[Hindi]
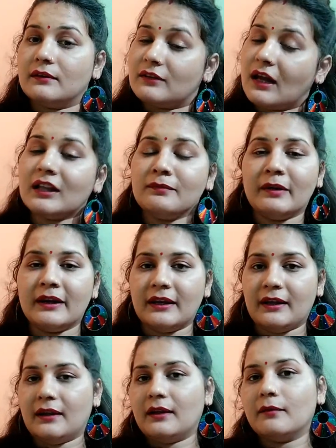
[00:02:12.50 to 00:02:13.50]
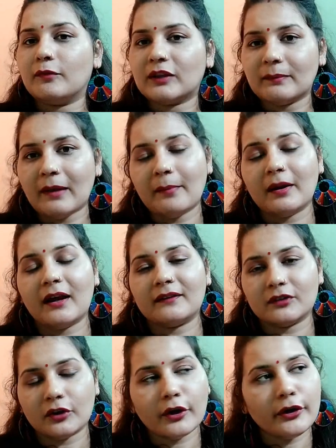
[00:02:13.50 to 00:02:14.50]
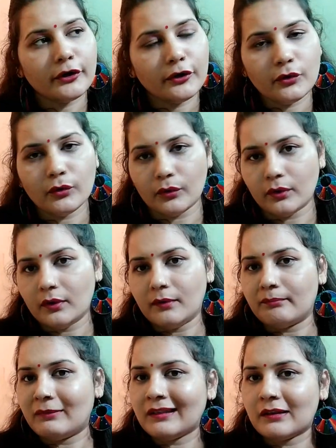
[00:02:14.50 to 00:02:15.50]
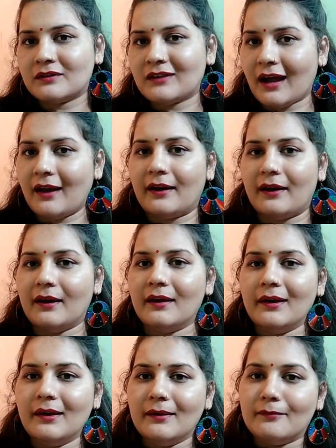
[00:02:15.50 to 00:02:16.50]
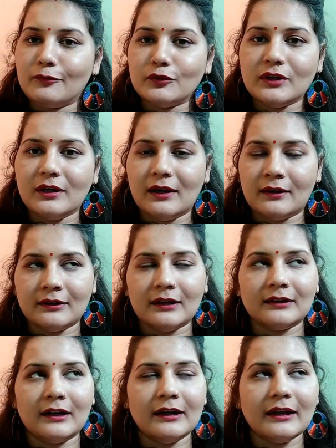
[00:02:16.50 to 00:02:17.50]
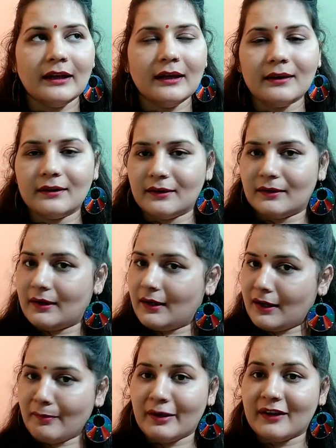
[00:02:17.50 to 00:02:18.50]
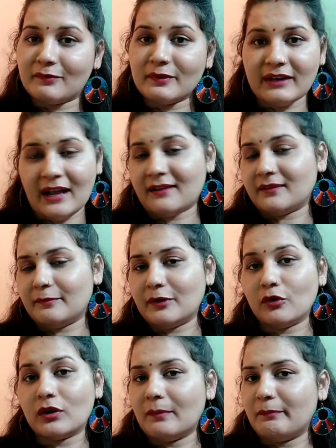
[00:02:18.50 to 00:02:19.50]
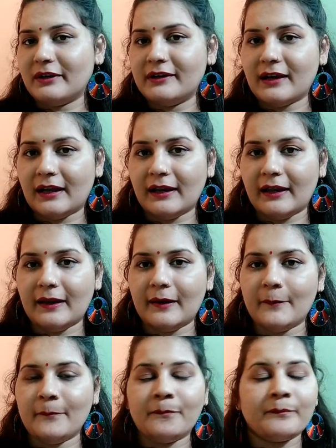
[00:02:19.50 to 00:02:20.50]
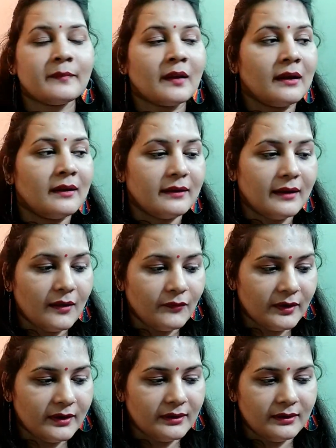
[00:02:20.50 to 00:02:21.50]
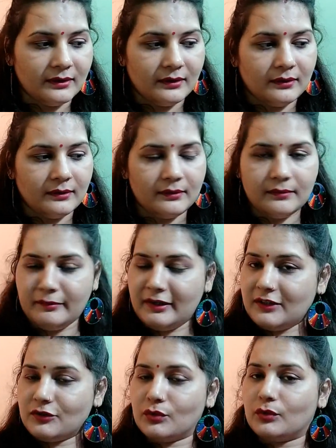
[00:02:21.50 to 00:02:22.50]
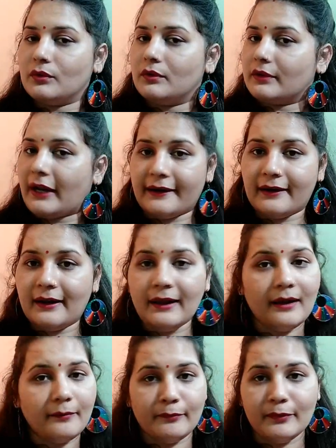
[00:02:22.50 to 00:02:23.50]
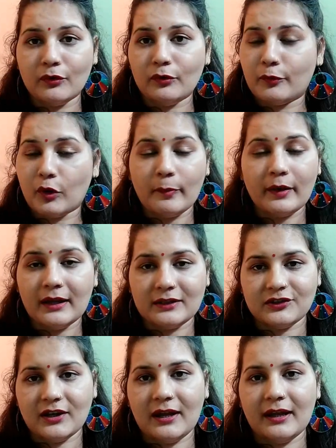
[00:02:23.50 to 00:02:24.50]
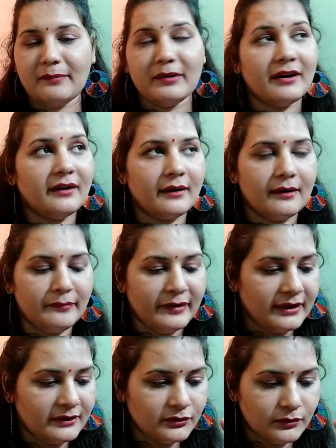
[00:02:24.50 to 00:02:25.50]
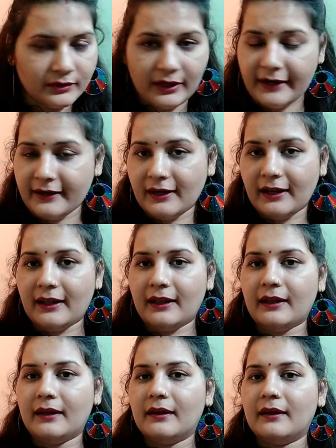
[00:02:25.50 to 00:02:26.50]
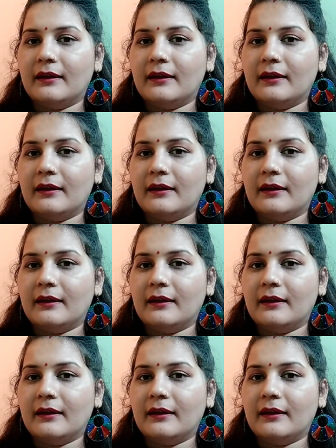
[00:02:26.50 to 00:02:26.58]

सात महीने मतलब आप लगा सकते हो कंटिन्यू मंथ जा रहे हैं मुझे लगता था कि अगर मैंने इसमें टैक्स बिल्कुल कंप्लीट डाले हैं या फिर आ, मेरा जो टाइटल है बिल्कुल प्रॉपर अच्छा है मेरा आ, मेरा जो टाइटल है